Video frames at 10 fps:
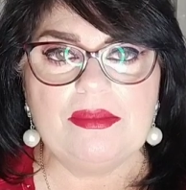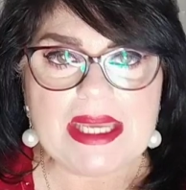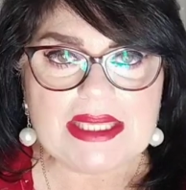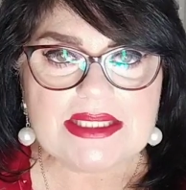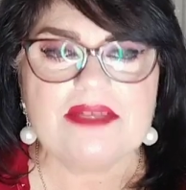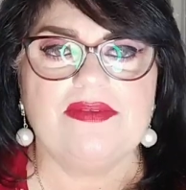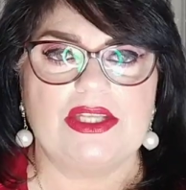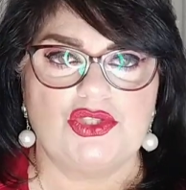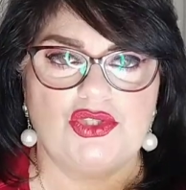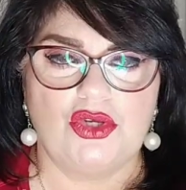mesi,
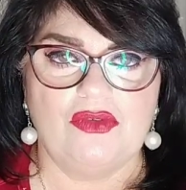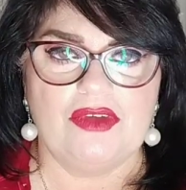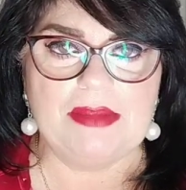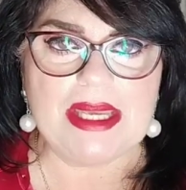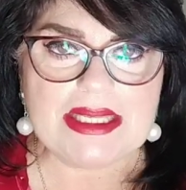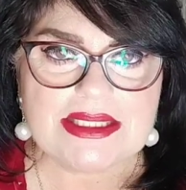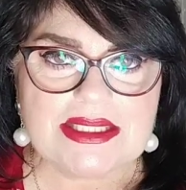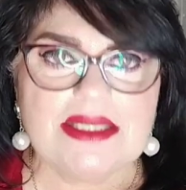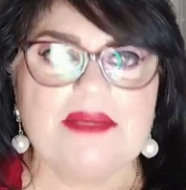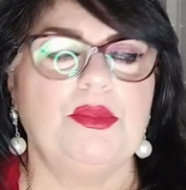faccio nove
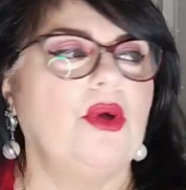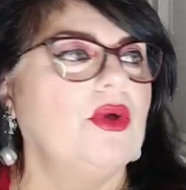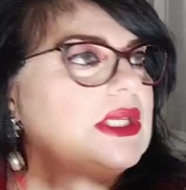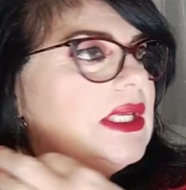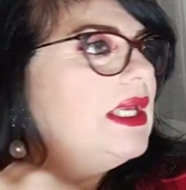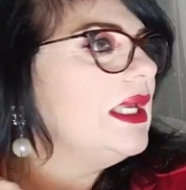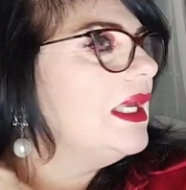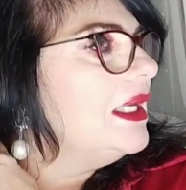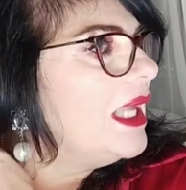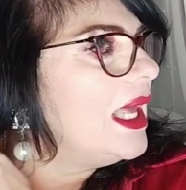mesi, poi
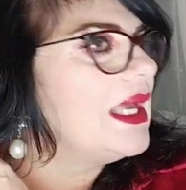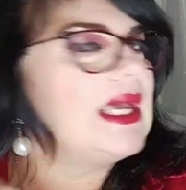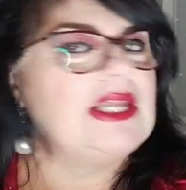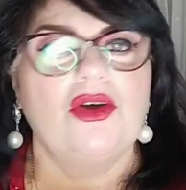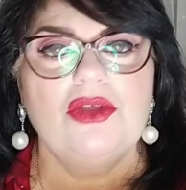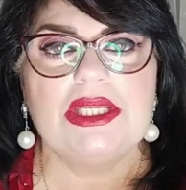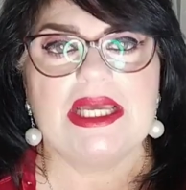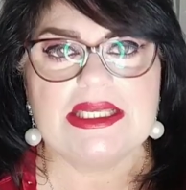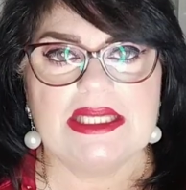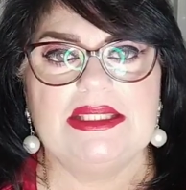la
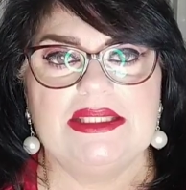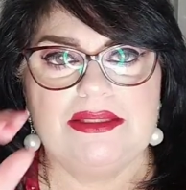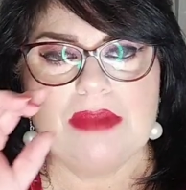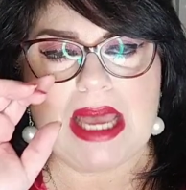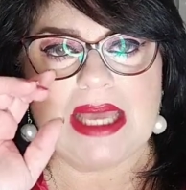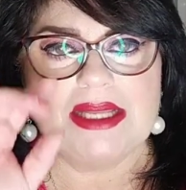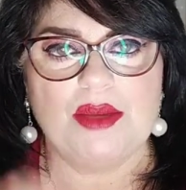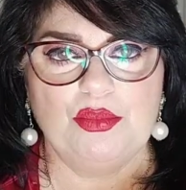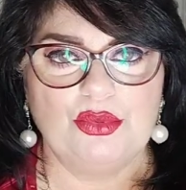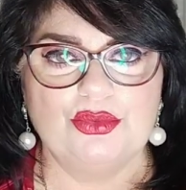canonica settimana,
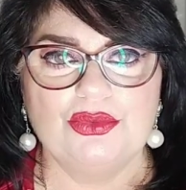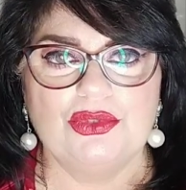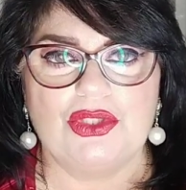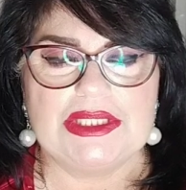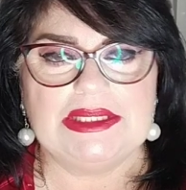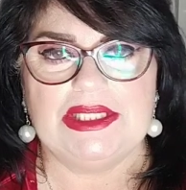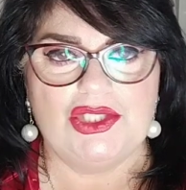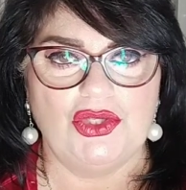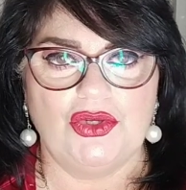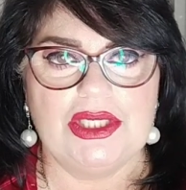appunto i sette
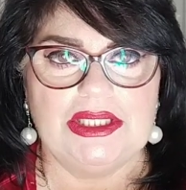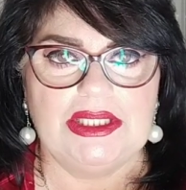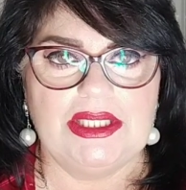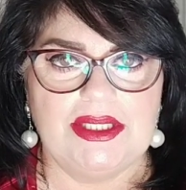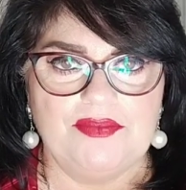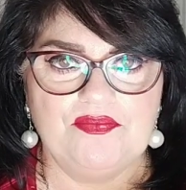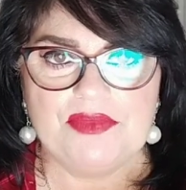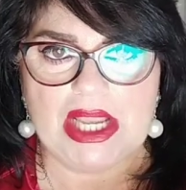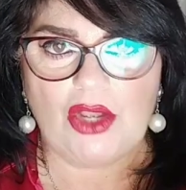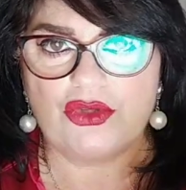giorni di,
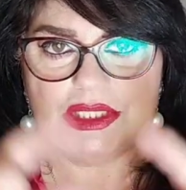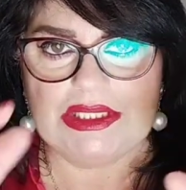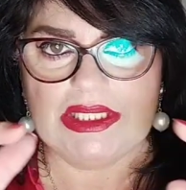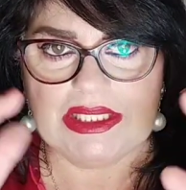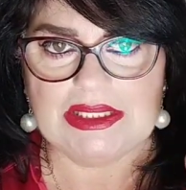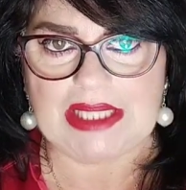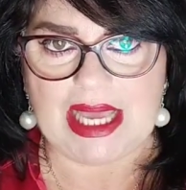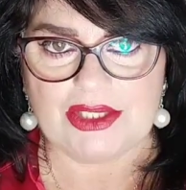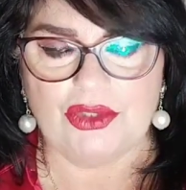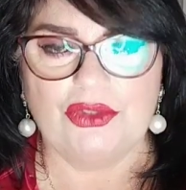così, di
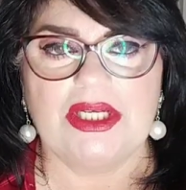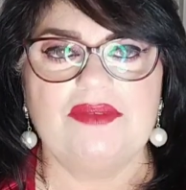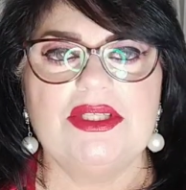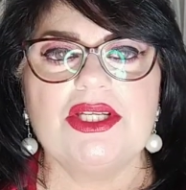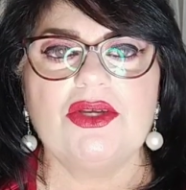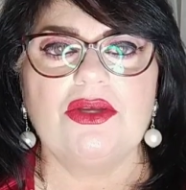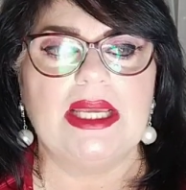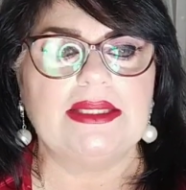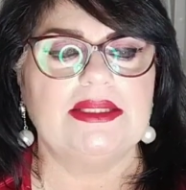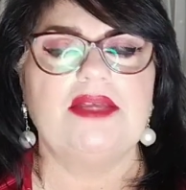ritardo, tra
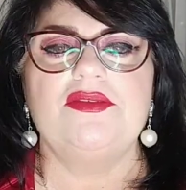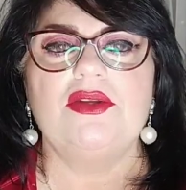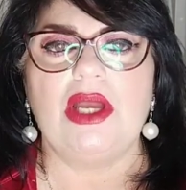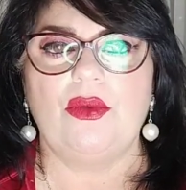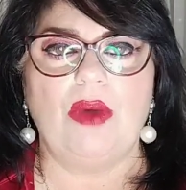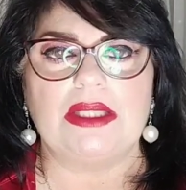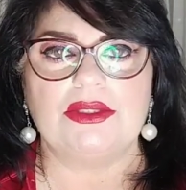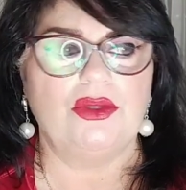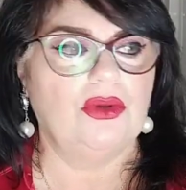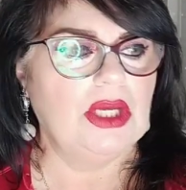virgolette, fino a
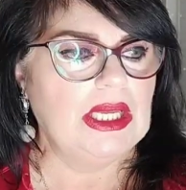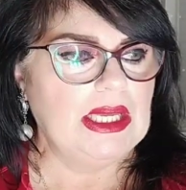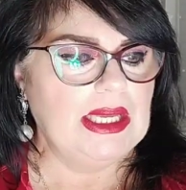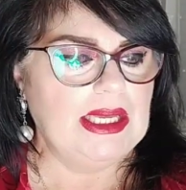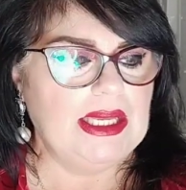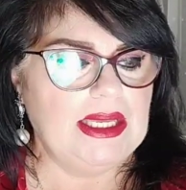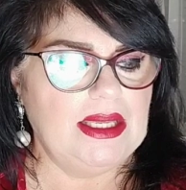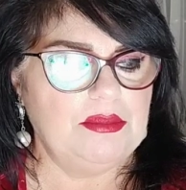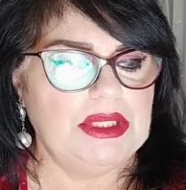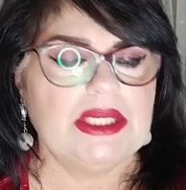quando
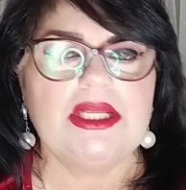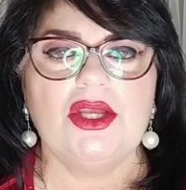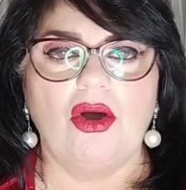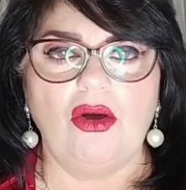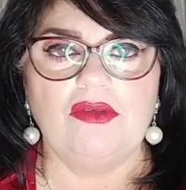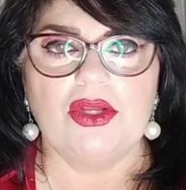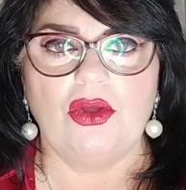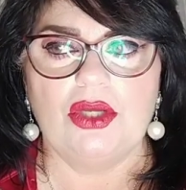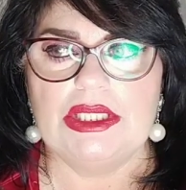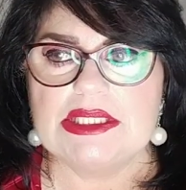eh, mi
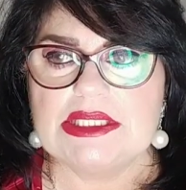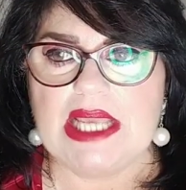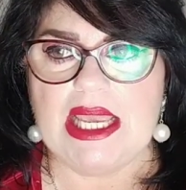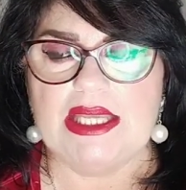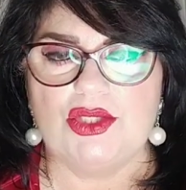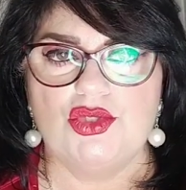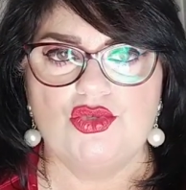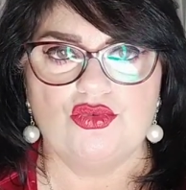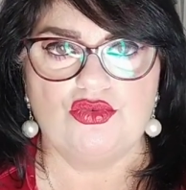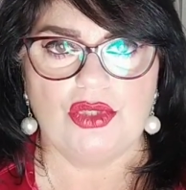ricovero il 6
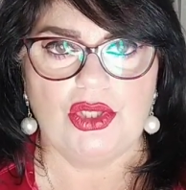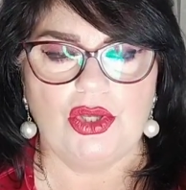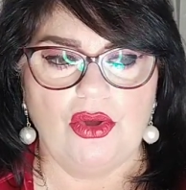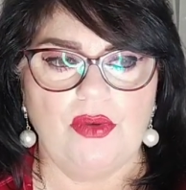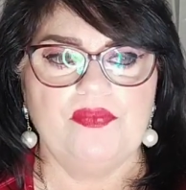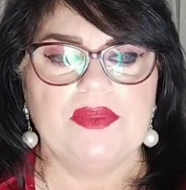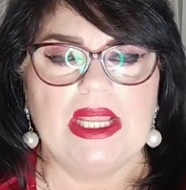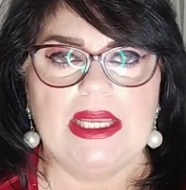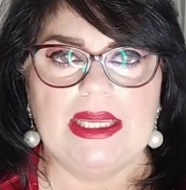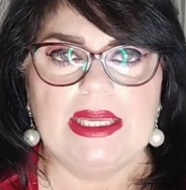giugno
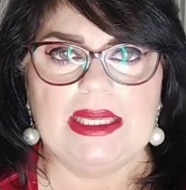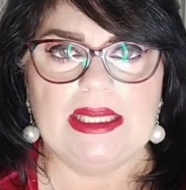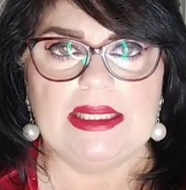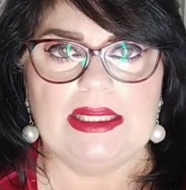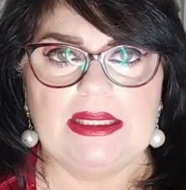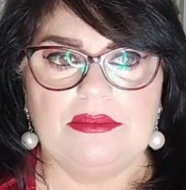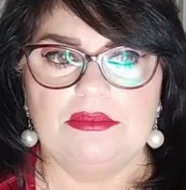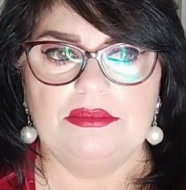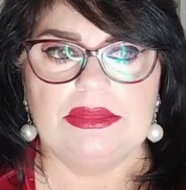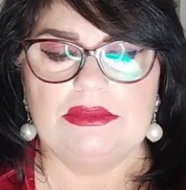eh,
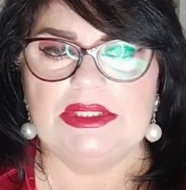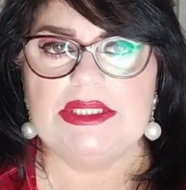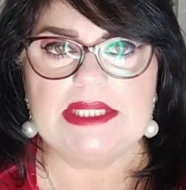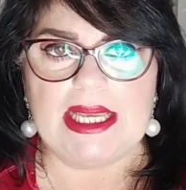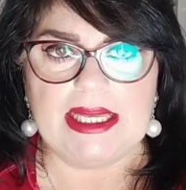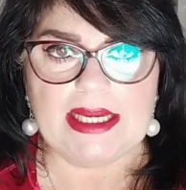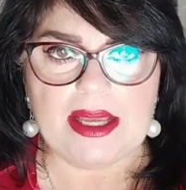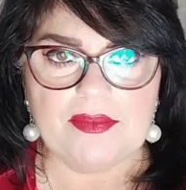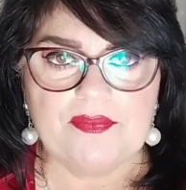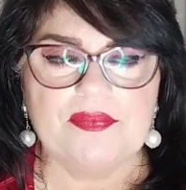di
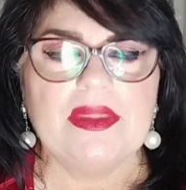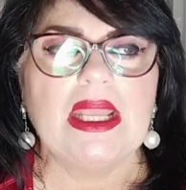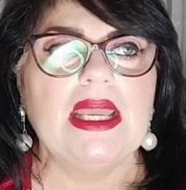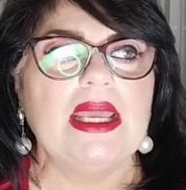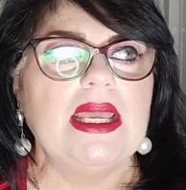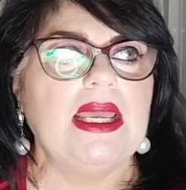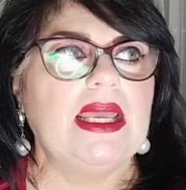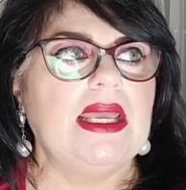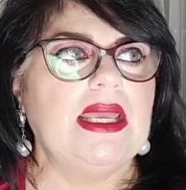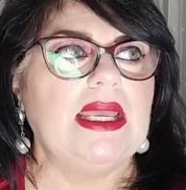sera
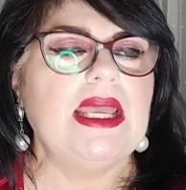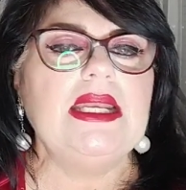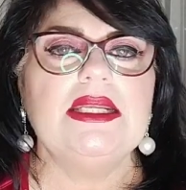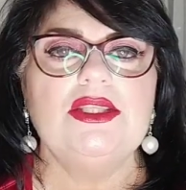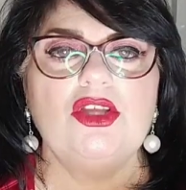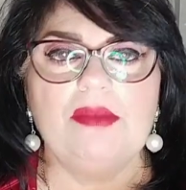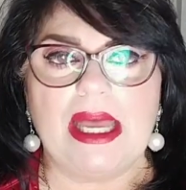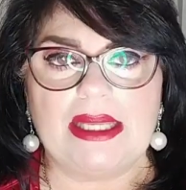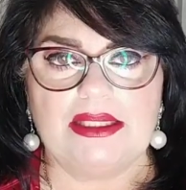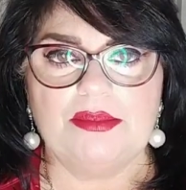eh, e
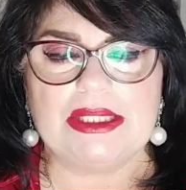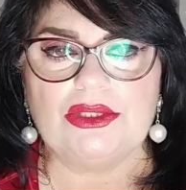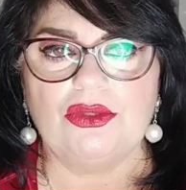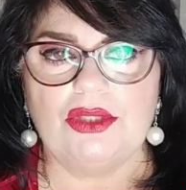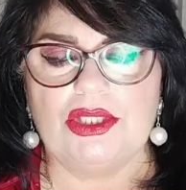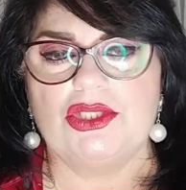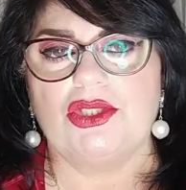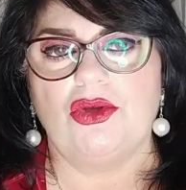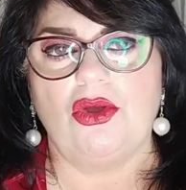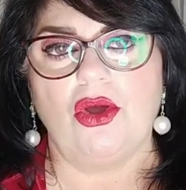l'indomani
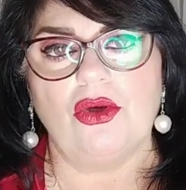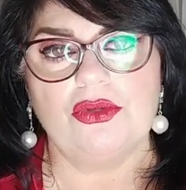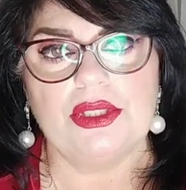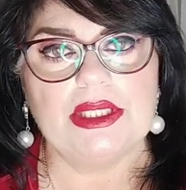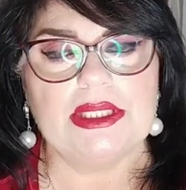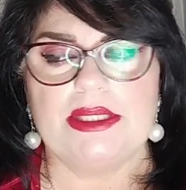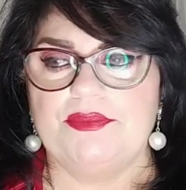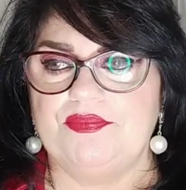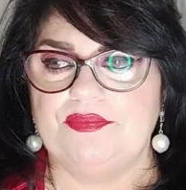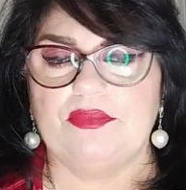partorisco con,
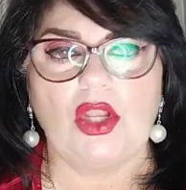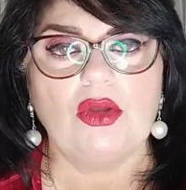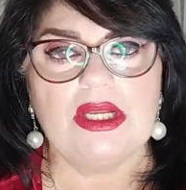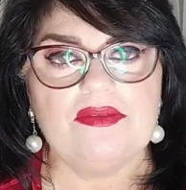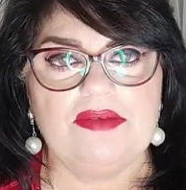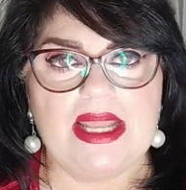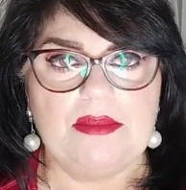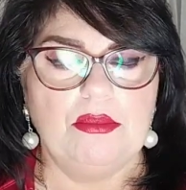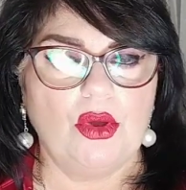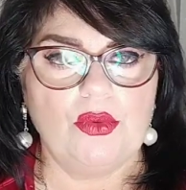mm, con le
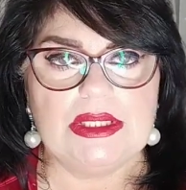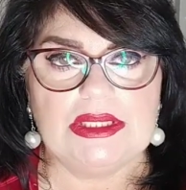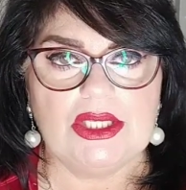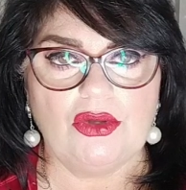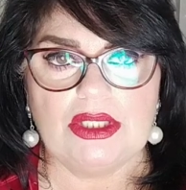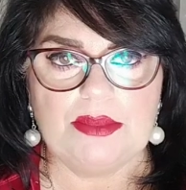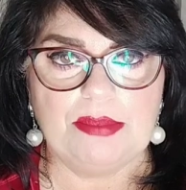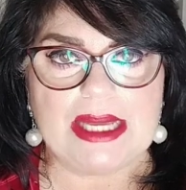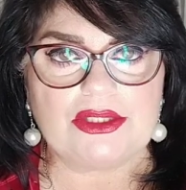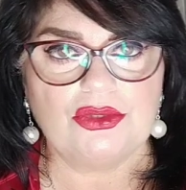flebbo, quindi con il
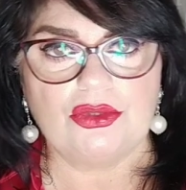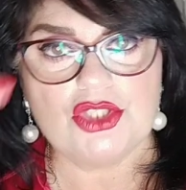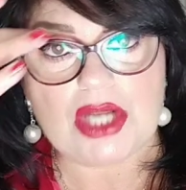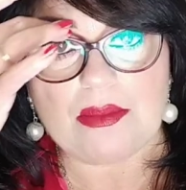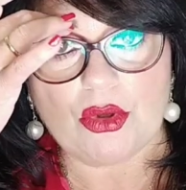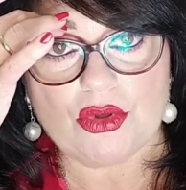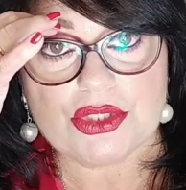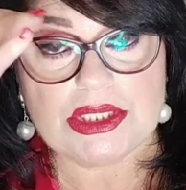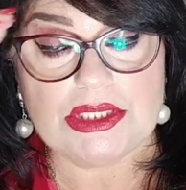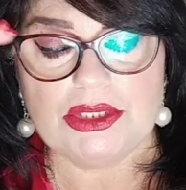parto diciamo
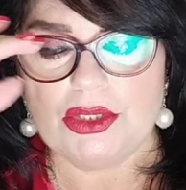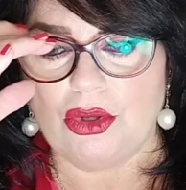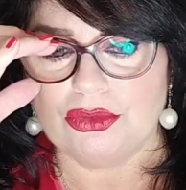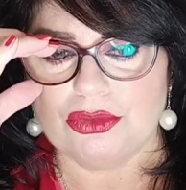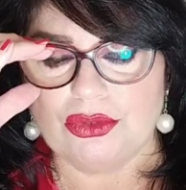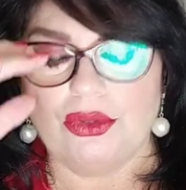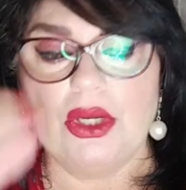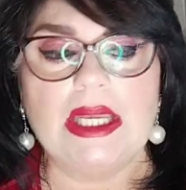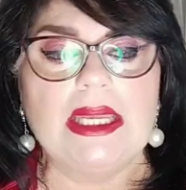così indotto.